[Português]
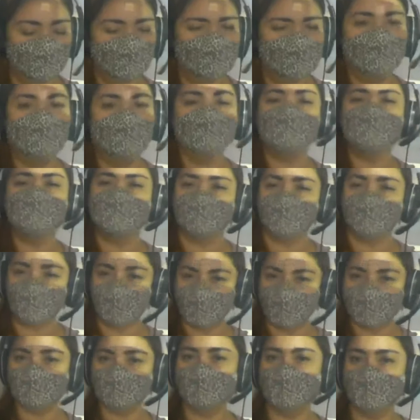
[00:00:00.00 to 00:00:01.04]
O que estranho é
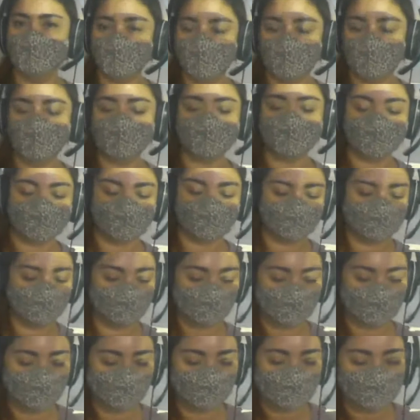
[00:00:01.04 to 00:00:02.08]
isso? Sério mesmo?
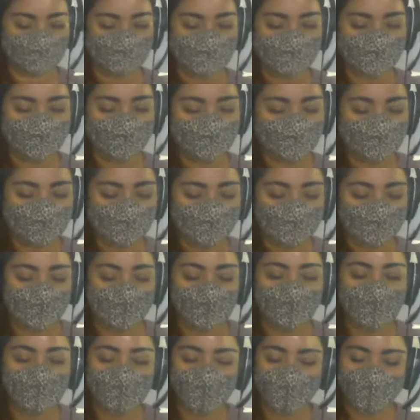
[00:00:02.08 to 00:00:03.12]

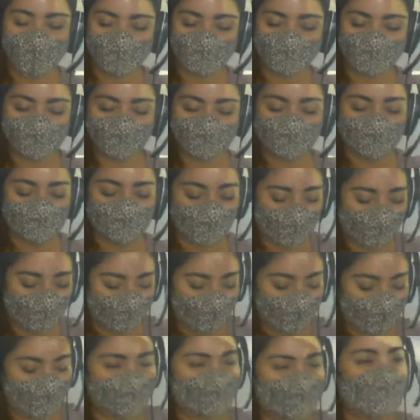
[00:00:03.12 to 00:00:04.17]
Ó,
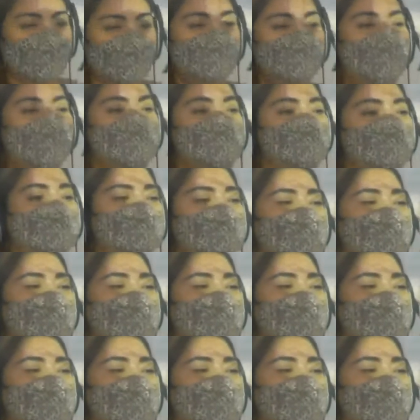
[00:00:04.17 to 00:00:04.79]
na página